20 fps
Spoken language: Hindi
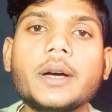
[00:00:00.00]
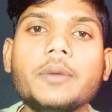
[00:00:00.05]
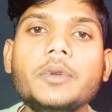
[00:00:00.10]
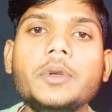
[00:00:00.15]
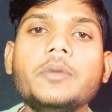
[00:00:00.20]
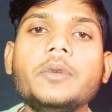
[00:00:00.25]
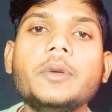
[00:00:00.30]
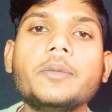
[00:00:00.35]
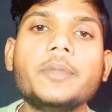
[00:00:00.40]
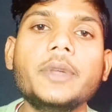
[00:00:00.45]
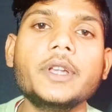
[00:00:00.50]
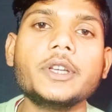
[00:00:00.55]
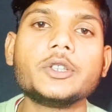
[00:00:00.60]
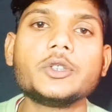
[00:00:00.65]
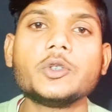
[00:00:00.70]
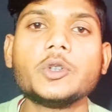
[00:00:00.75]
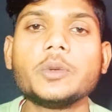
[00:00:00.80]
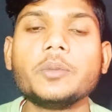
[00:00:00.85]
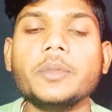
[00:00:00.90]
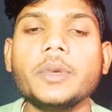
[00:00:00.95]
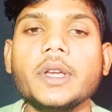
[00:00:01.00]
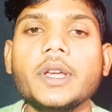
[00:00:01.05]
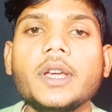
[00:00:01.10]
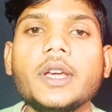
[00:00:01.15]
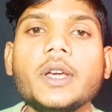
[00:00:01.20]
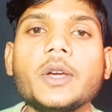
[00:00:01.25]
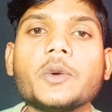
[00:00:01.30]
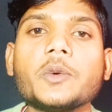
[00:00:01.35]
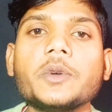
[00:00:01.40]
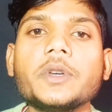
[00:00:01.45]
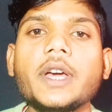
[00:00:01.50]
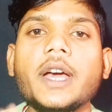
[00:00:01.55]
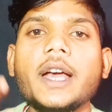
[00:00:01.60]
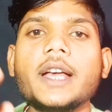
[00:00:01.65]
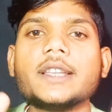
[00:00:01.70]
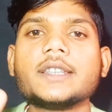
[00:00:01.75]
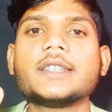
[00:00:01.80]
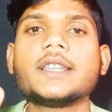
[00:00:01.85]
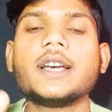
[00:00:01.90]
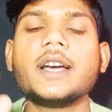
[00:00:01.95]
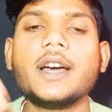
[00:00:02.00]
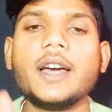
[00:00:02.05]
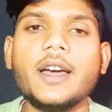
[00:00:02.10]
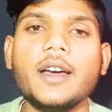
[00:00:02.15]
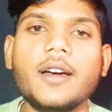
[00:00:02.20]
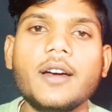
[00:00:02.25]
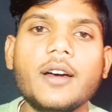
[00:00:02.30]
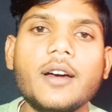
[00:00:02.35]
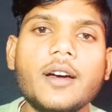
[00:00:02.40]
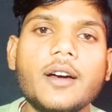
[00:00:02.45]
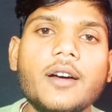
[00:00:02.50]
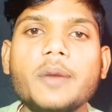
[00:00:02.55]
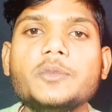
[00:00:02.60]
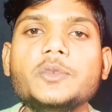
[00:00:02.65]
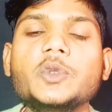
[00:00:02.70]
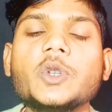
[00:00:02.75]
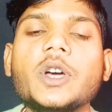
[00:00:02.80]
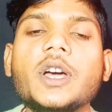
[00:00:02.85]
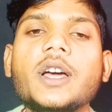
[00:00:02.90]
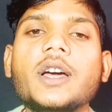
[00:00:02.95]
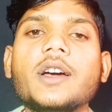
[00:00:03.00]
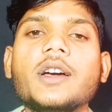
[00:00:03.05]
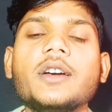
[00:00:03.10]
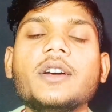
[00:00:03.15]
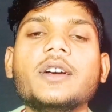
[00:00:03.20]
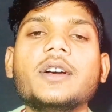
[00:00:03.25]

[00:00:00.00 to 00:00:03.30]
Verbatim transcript: कभी भी प्ले स्टोर में कोई ऐसा ऐप जो है